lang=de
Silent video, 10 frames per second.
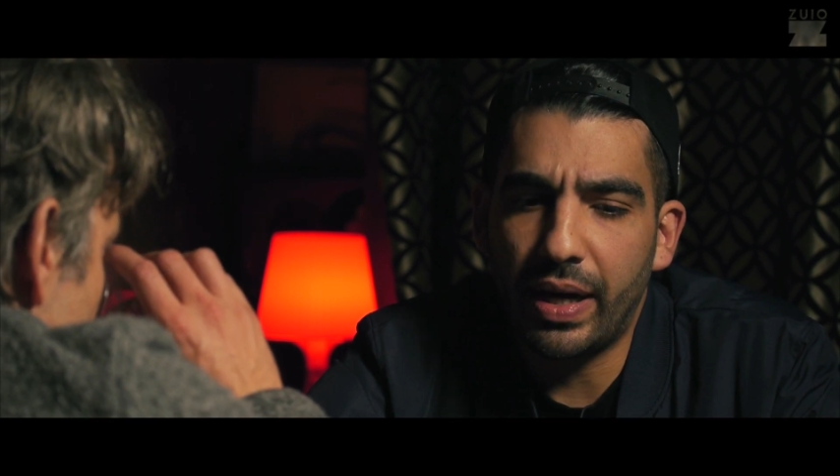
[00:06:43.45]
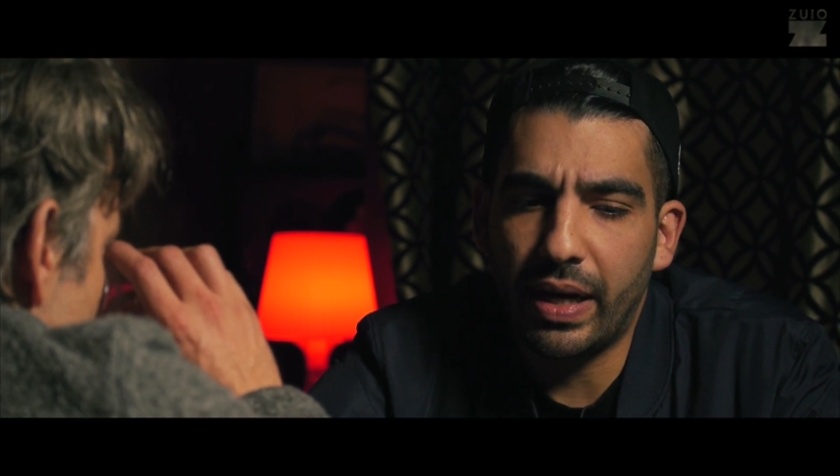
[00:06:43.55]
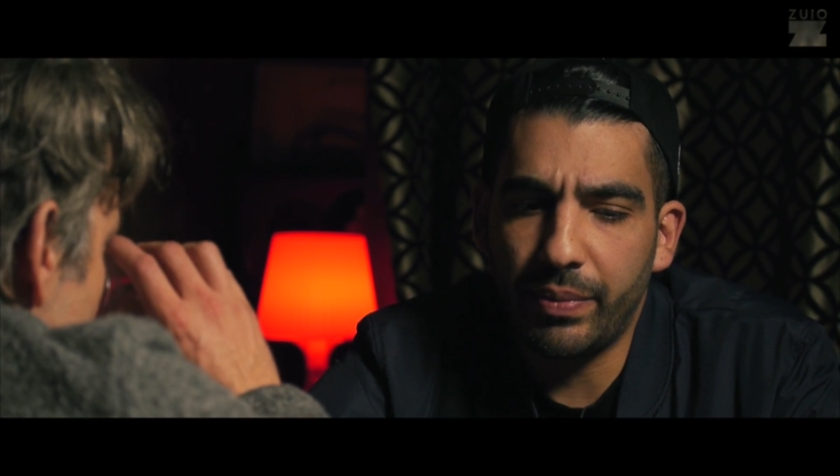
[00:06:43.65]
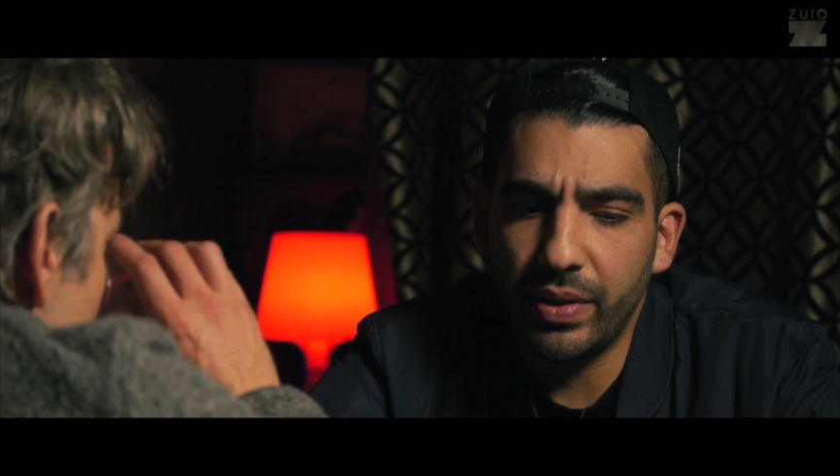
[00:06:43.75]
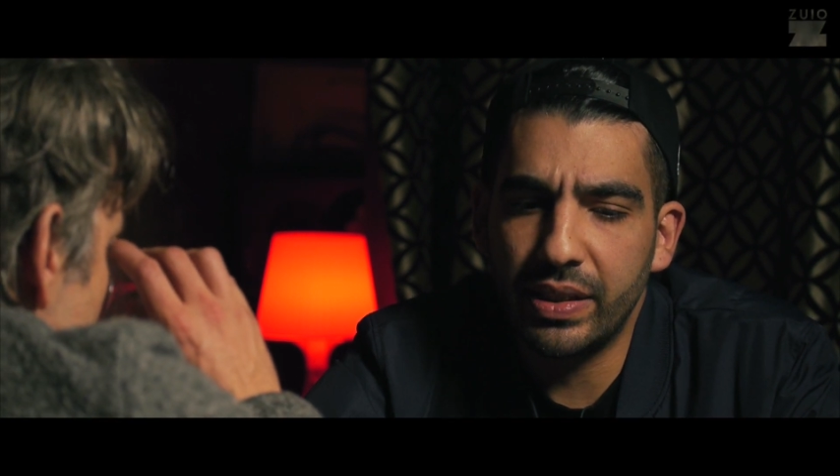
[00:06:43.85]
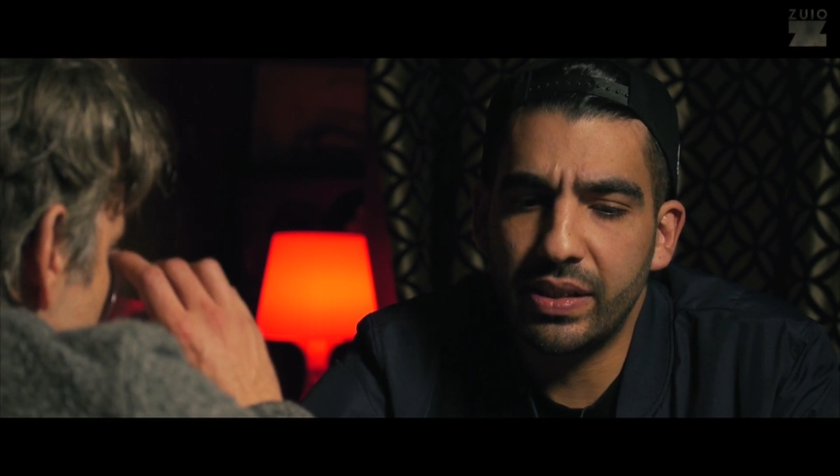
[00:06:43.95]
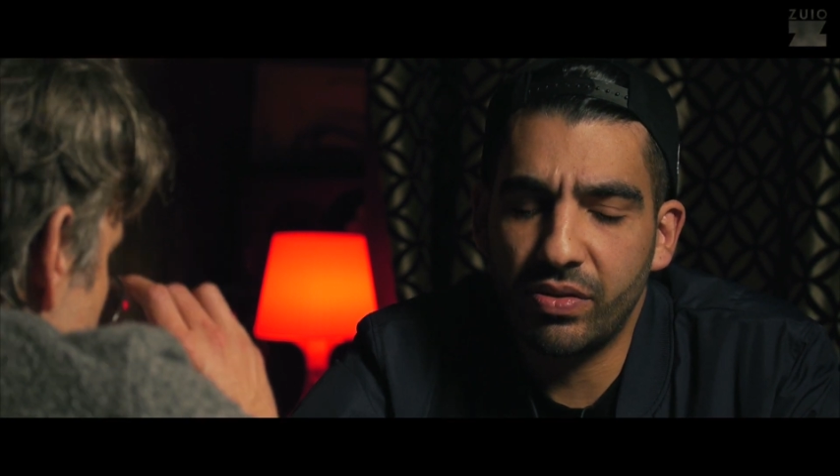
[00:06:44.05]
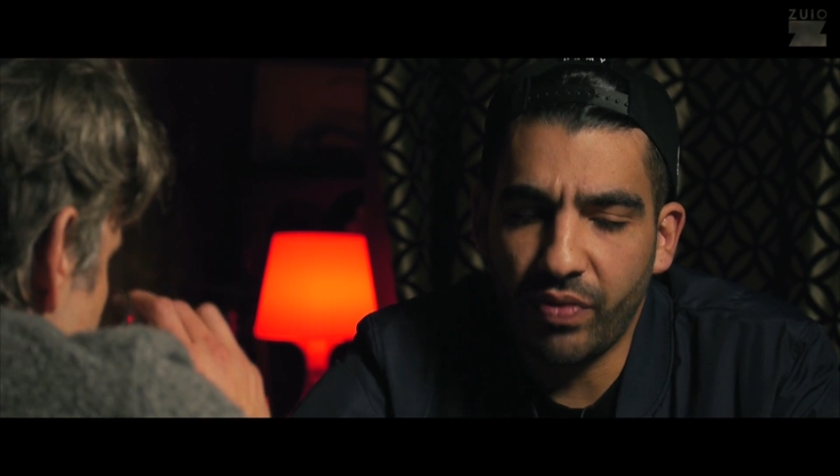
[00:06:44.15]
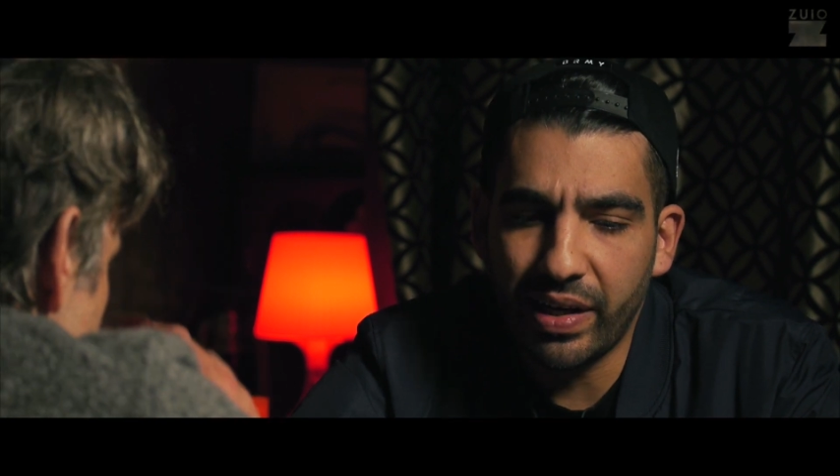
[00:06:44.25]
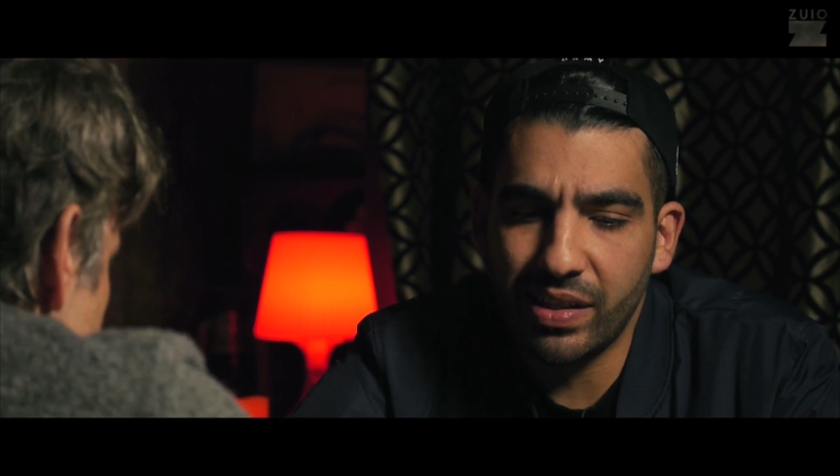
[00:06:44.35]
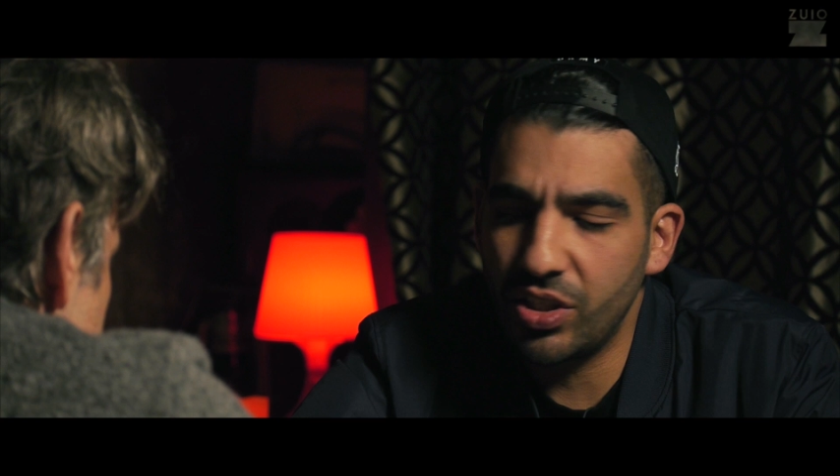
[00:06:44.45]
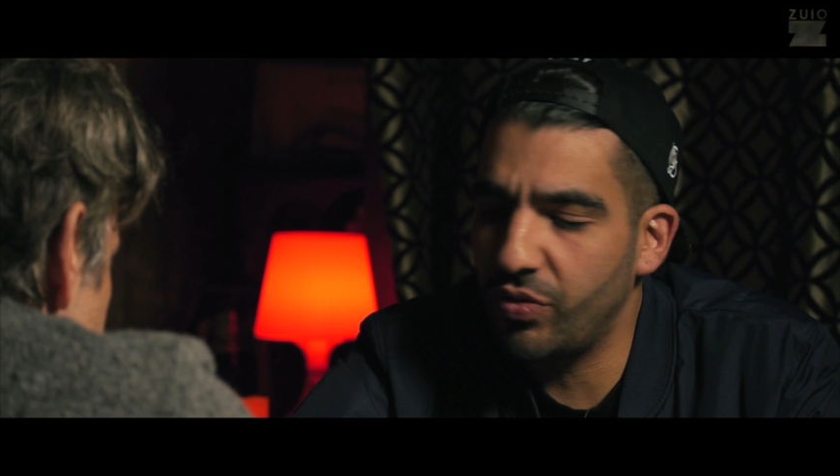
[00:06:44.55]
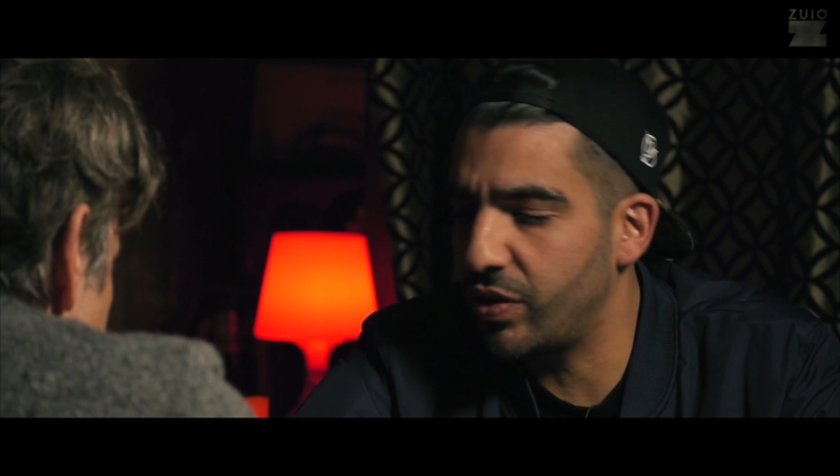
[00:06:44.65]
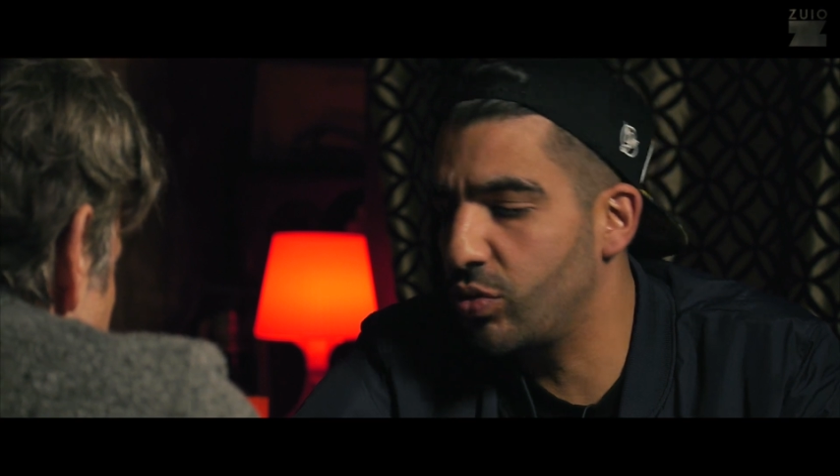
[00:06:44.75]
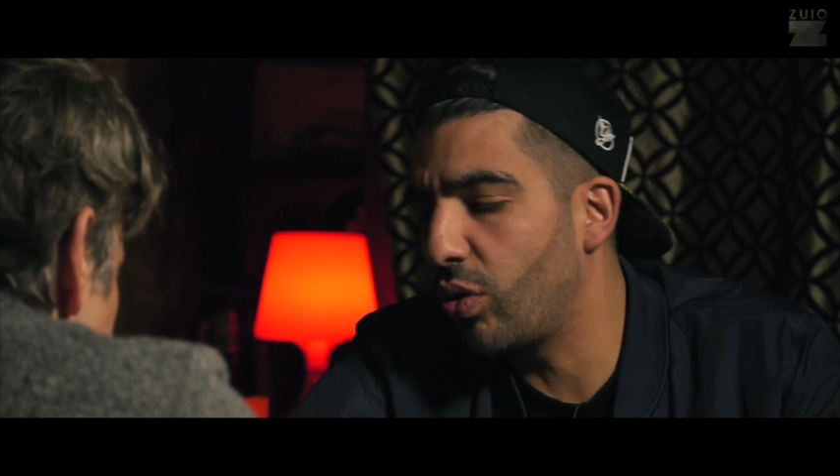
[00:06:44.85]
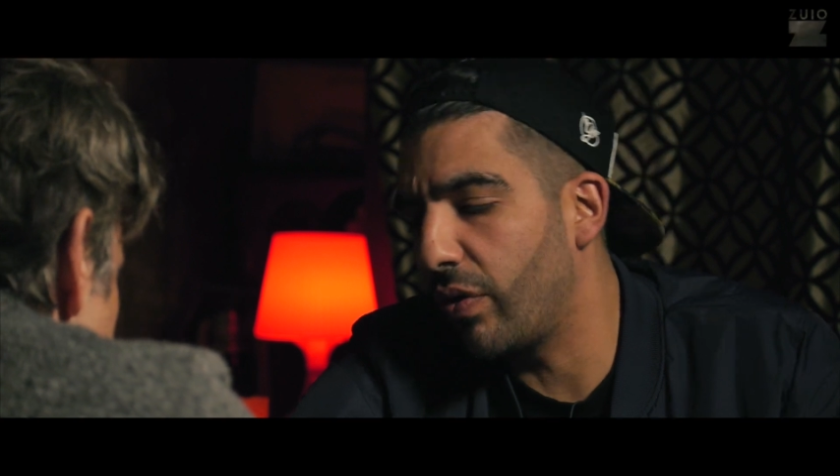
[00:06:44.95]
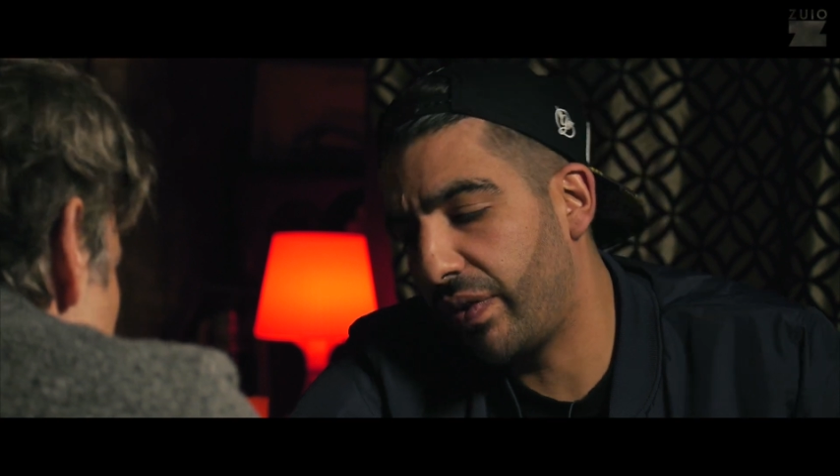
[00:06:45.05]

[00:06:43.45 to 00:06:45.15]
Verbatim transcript: Aber das ist wahr, dass ich versuche,